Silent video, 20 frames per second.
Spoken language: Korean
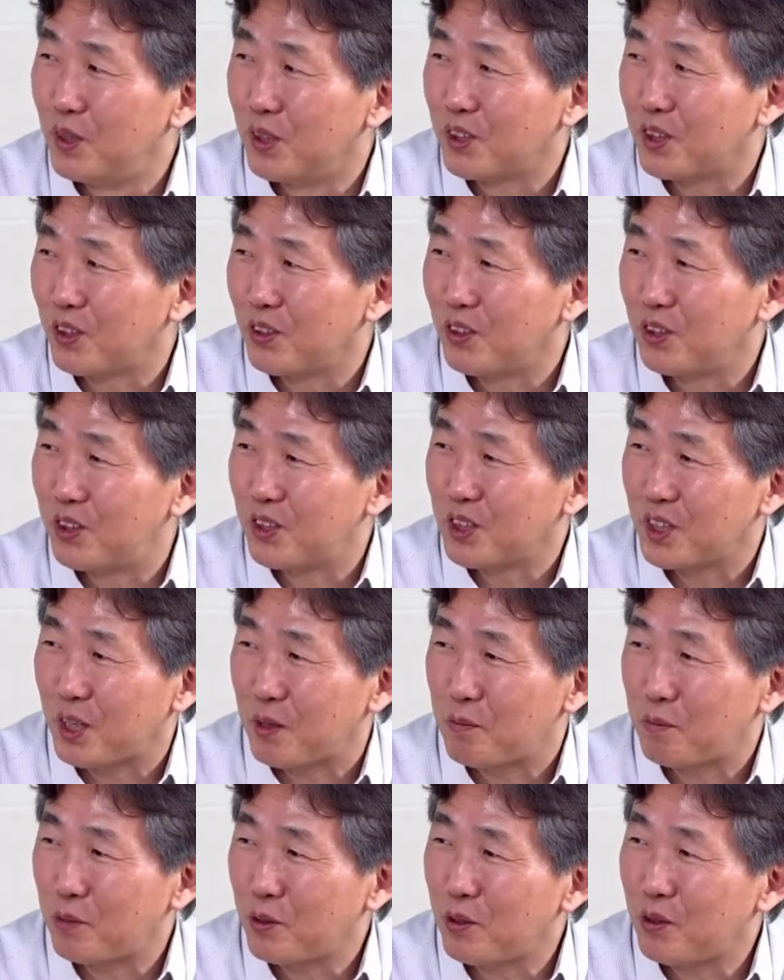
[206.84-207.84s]
뭐 정권도
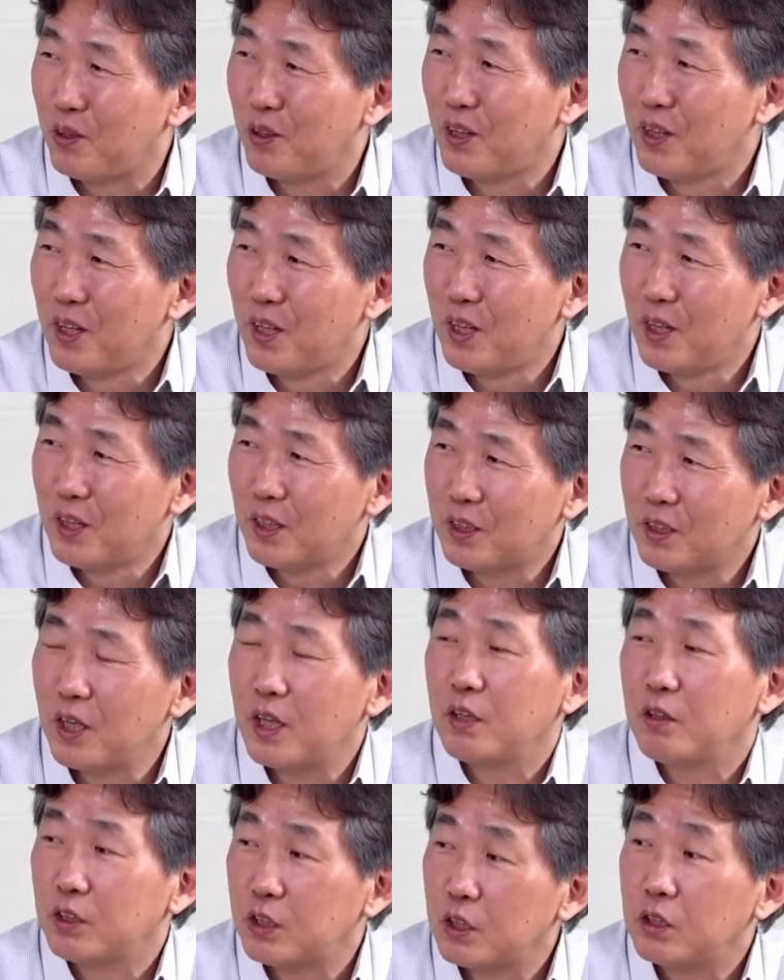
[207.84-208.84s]
잡고
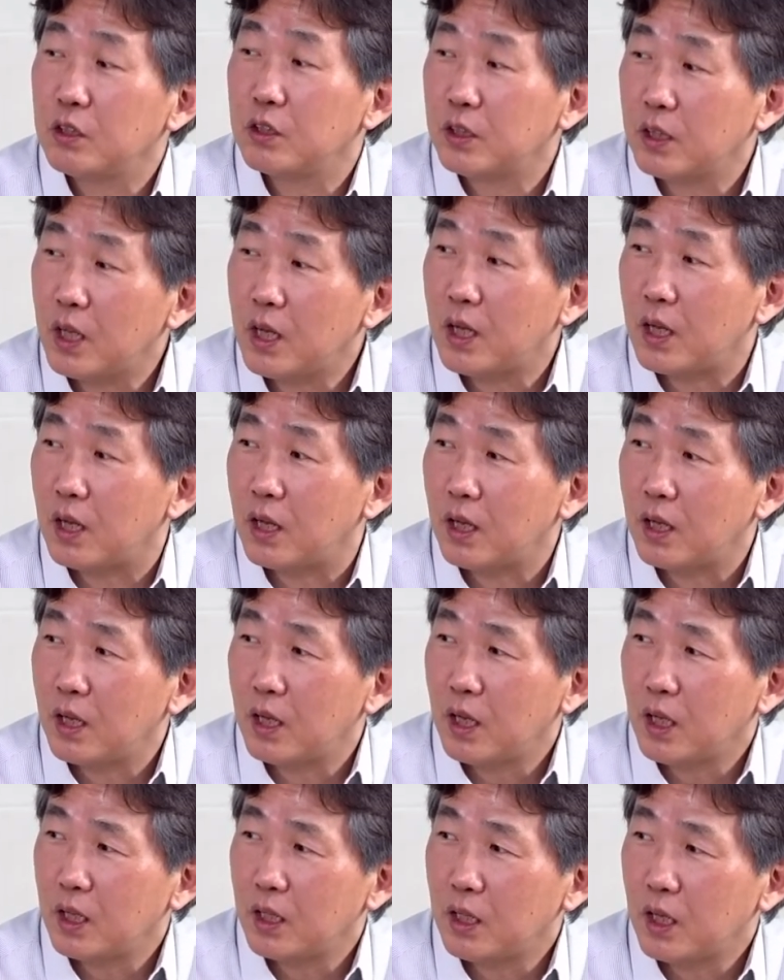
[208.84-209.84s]
그랬었는데
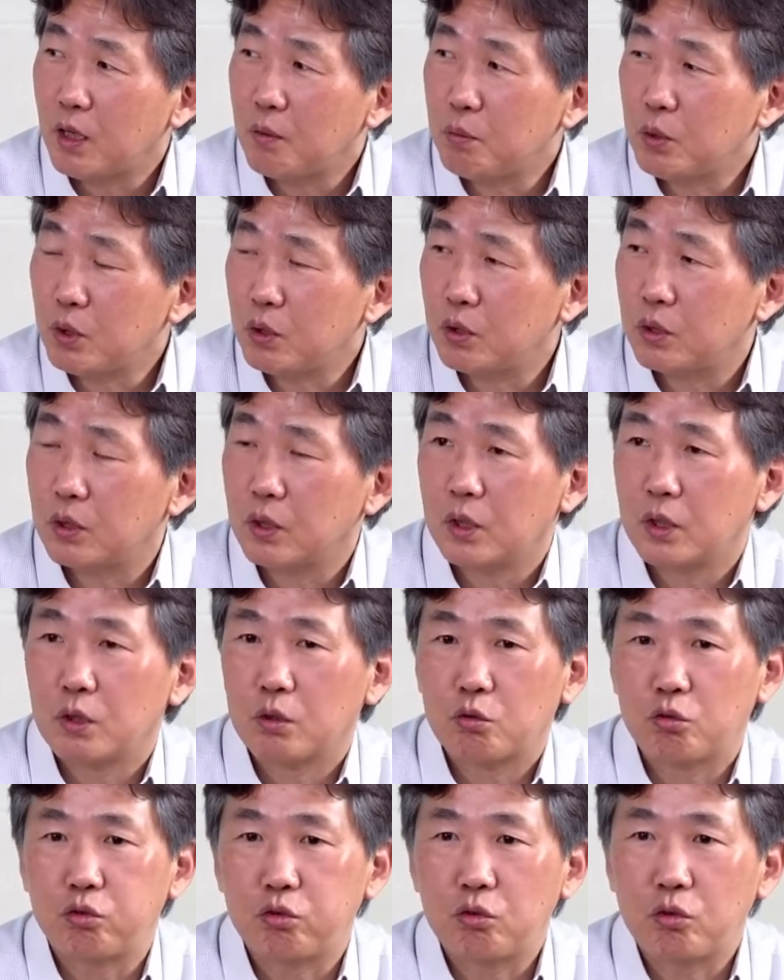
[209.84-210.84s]
네. 한번
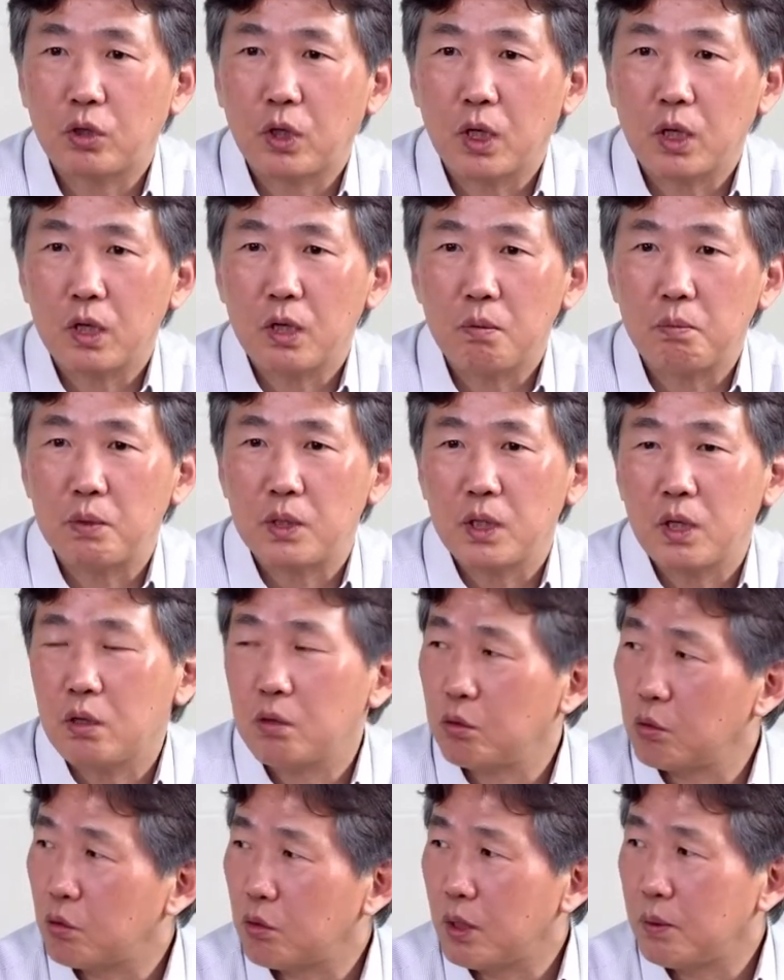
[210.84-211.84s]
국가의
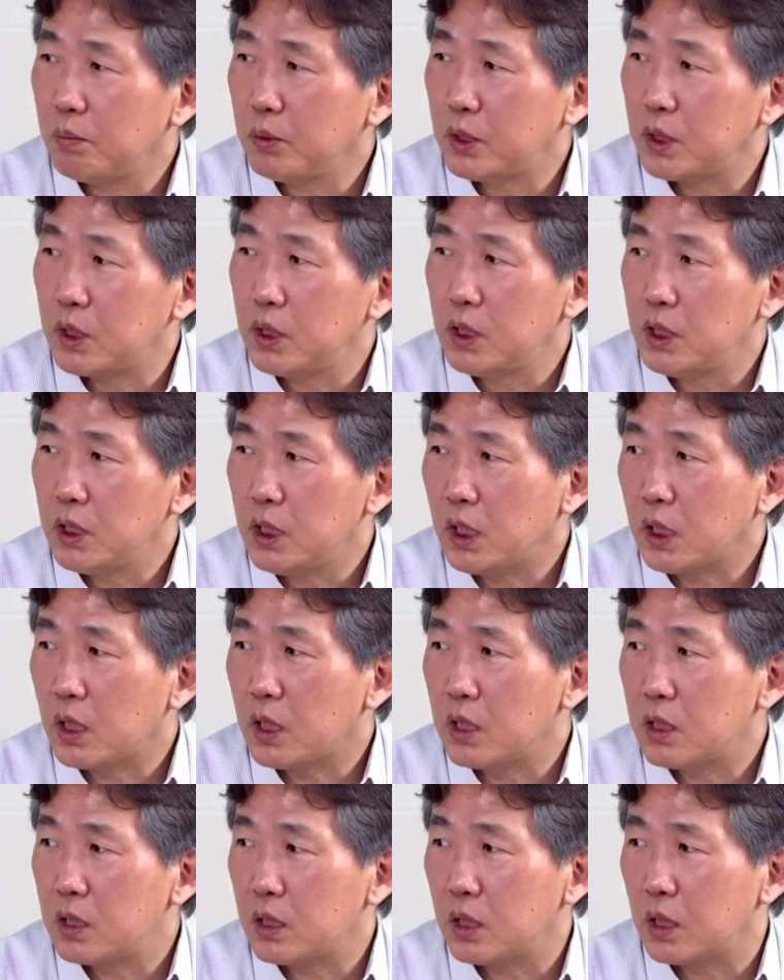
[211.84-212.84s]
미래를 놓고 한번
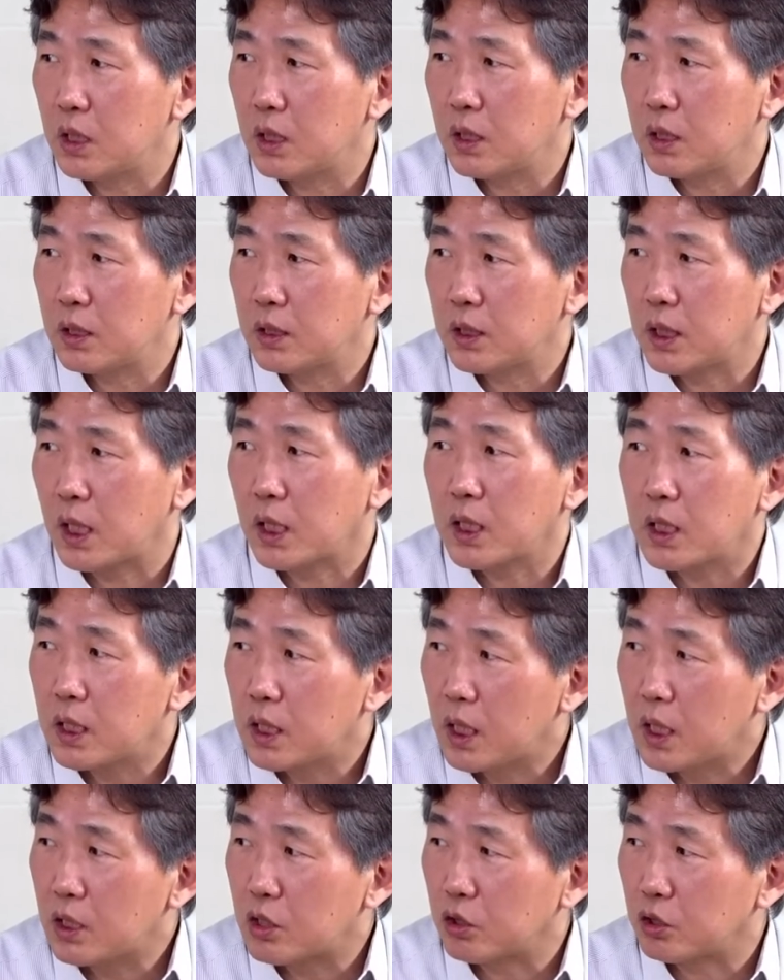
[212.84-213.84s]
진지하게 이제
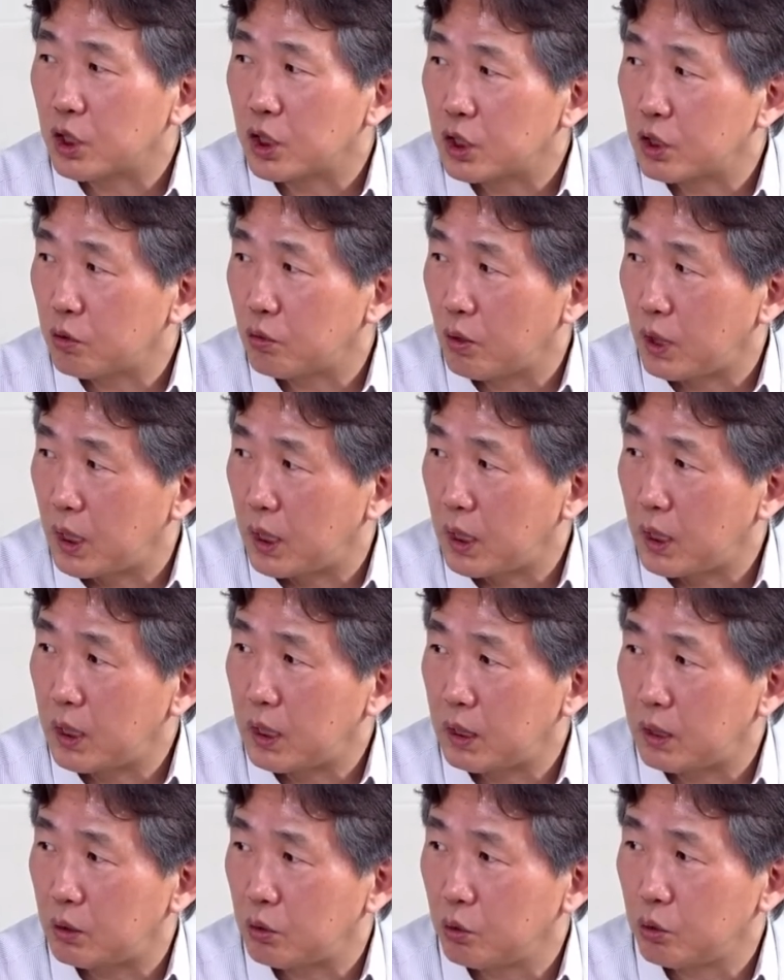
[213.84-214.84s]
자기의
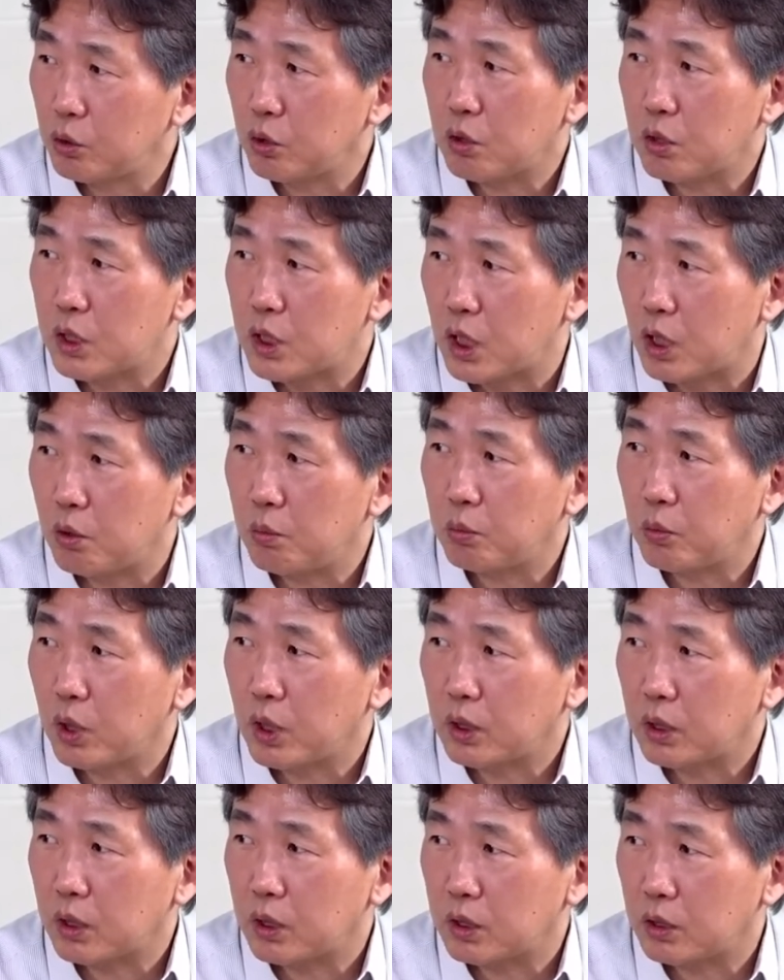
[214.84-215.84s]
정체성과 음. 노선을
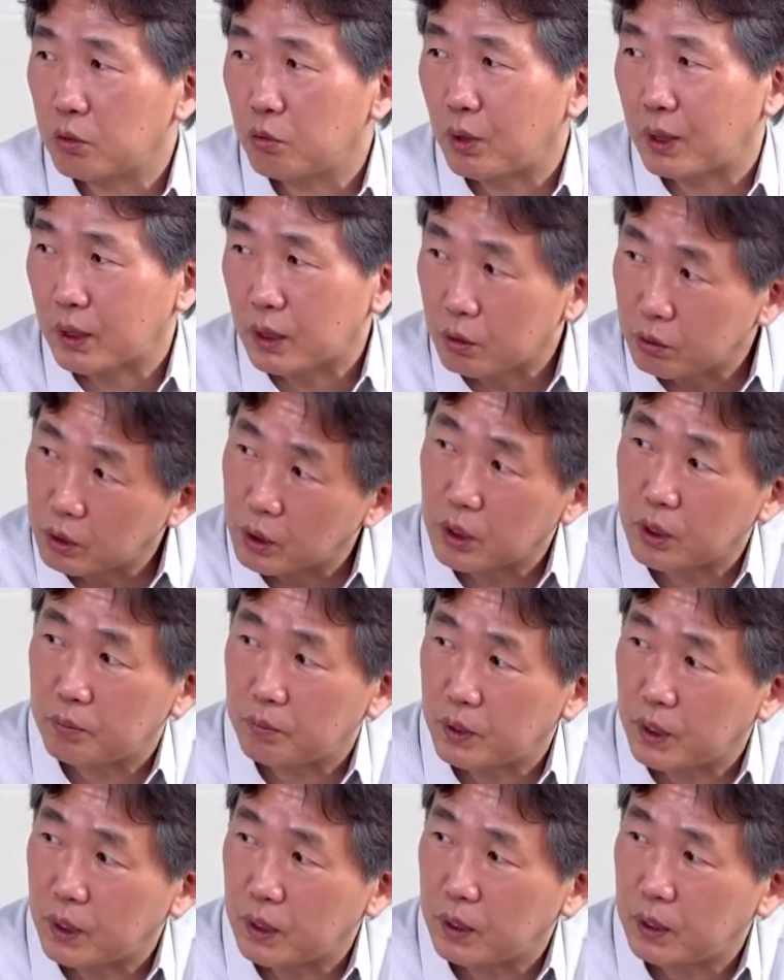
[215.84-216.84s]
재검토할 때가 저는 왔다고
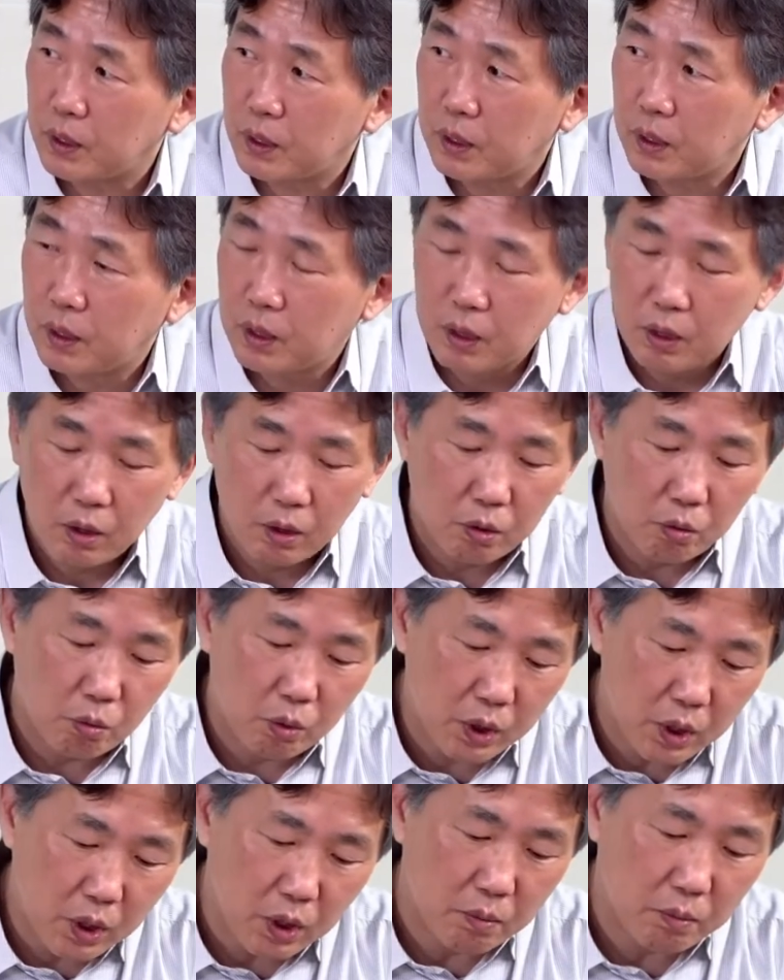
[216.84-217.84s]
생각합니다. 음.
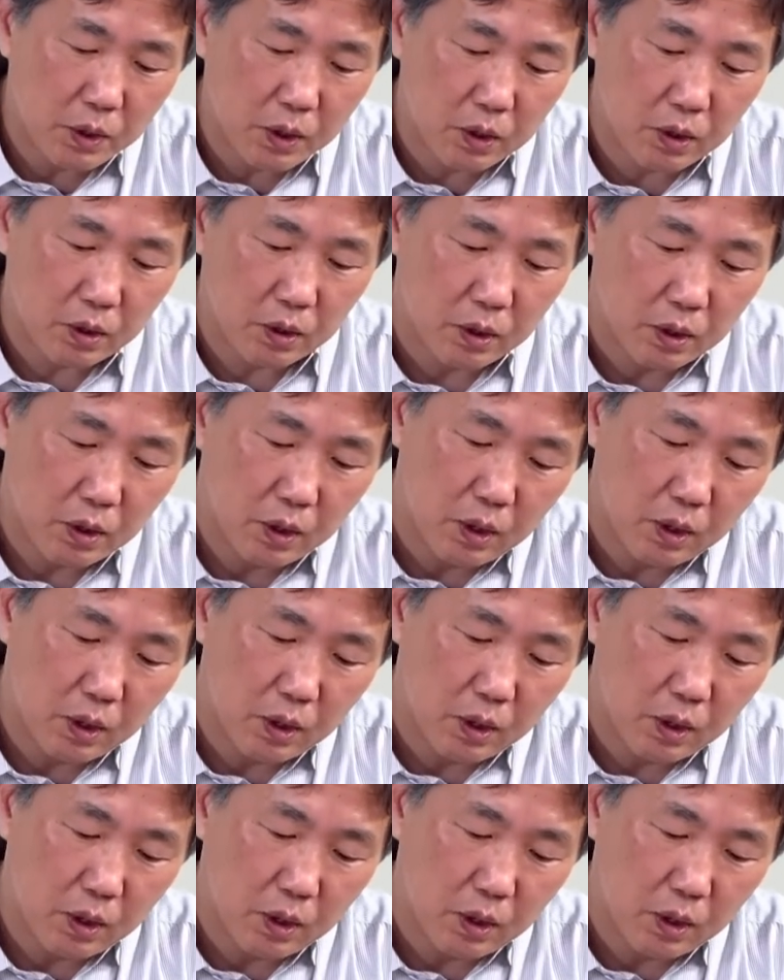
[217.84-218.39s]
왜냐하면